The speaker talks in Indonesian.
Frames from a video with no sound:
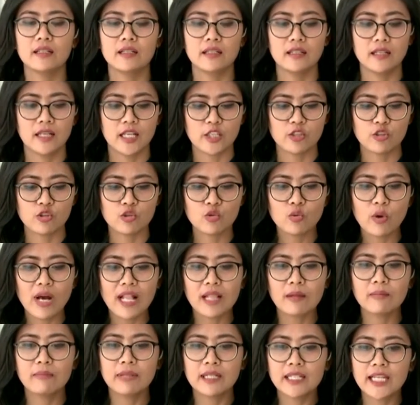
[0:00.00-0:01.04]
uh,
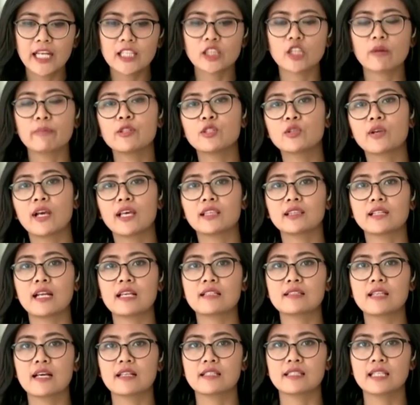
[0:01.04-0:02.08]
jual beli ataupun juga
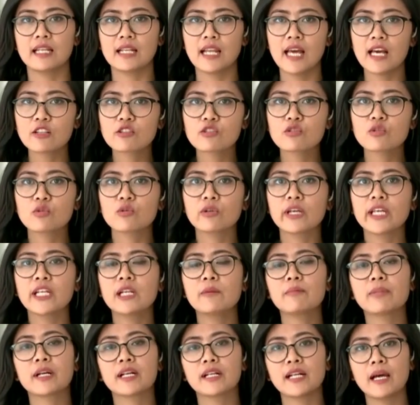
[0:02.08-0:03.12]
transaksi langsung
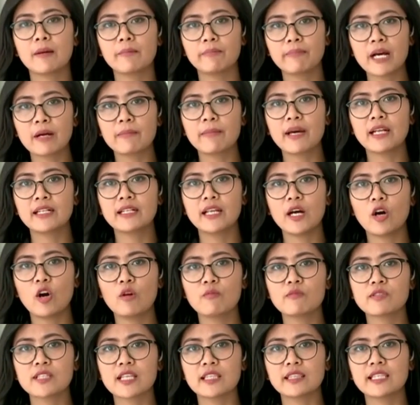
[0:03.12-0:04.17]
ini berdampak pada
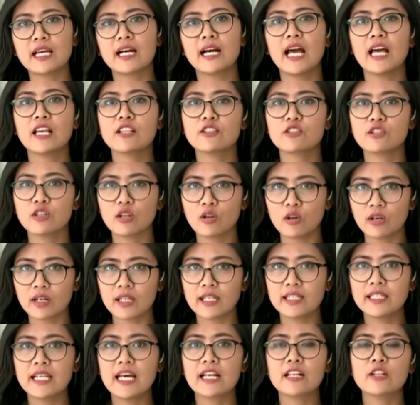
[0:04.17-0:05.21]
omset yang anjlok
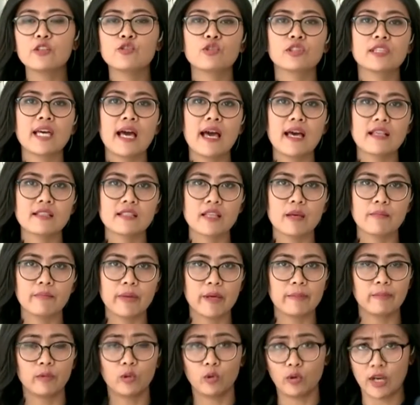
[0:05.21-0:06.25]
dari jutaan
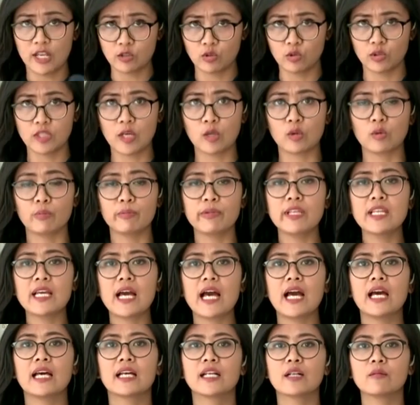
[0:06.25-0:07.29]
sampai puluhan juta
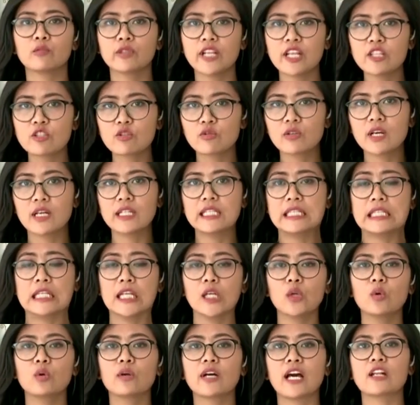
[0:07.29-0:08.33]
rupiah. Kemudian juga
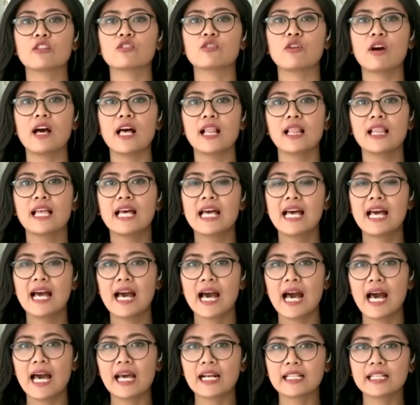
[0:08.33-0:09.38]
dikeluhkan soal
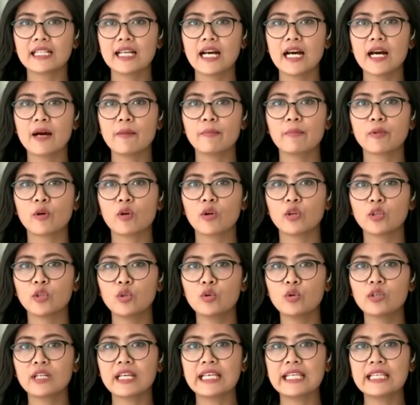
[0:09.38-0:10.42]
harga
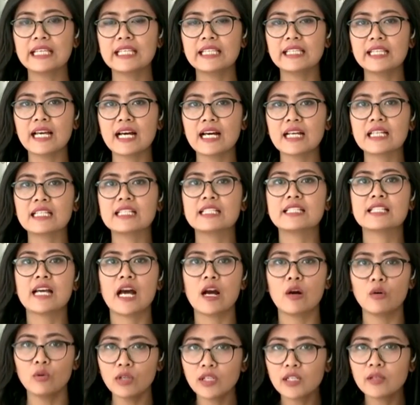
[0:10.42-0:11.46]
produk yang
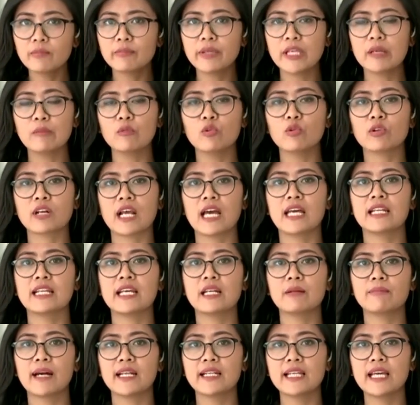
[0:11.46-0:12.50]
jauh lebih murah
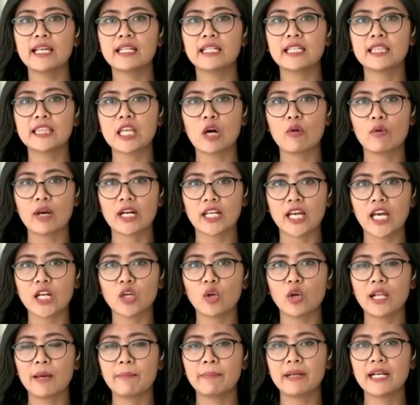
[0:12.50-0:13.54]
daripada yang ditawarkan
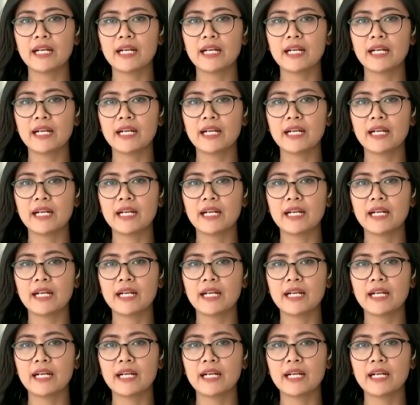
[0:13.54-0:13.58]
oleh